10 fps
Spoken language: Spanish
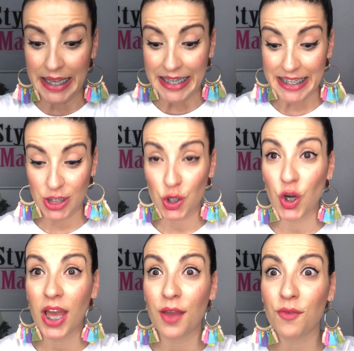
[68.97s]
Y son
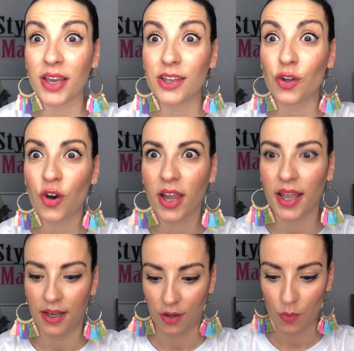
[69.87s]
efecto
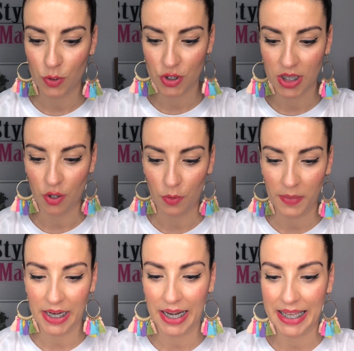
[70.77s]
gel, como os digo.
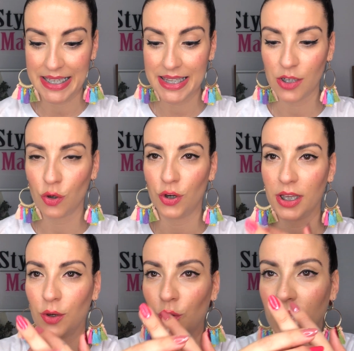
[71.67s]
mira este color en
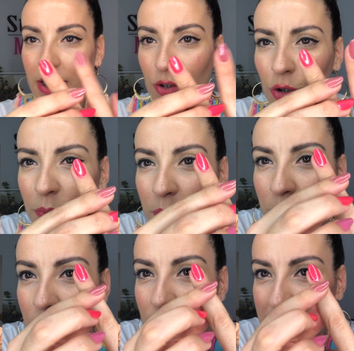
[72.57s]
concreto,
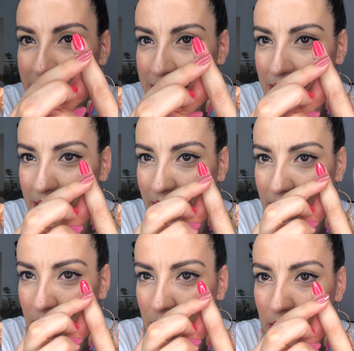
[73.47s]
este de
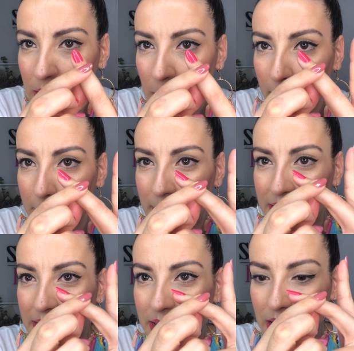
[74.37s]
aquí, me
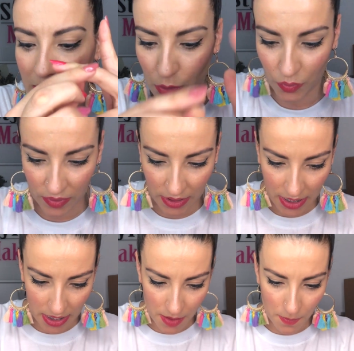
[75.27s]
tiene
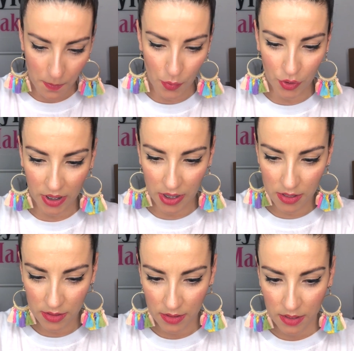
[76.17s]
alucinada porque
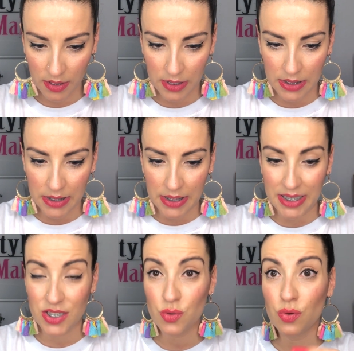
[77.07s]

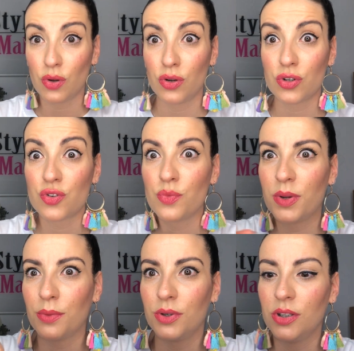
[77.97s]
es un color
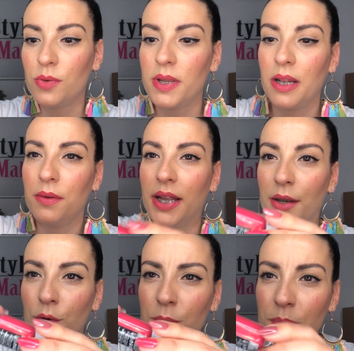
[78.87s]
súper bonito para el
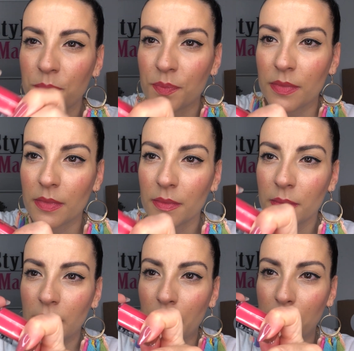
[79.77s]
verano,
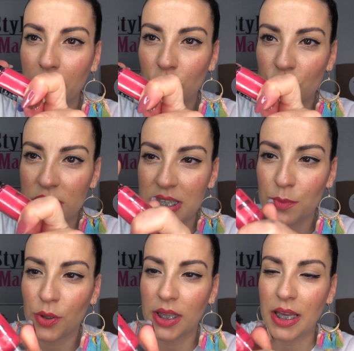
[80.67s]
pero no sé si
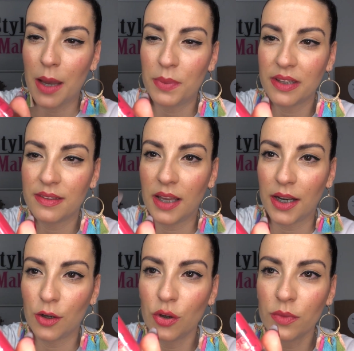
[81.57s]
podéis
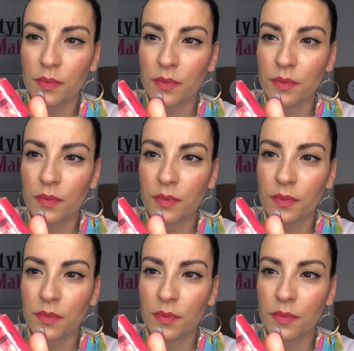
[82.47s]
apreciarlo.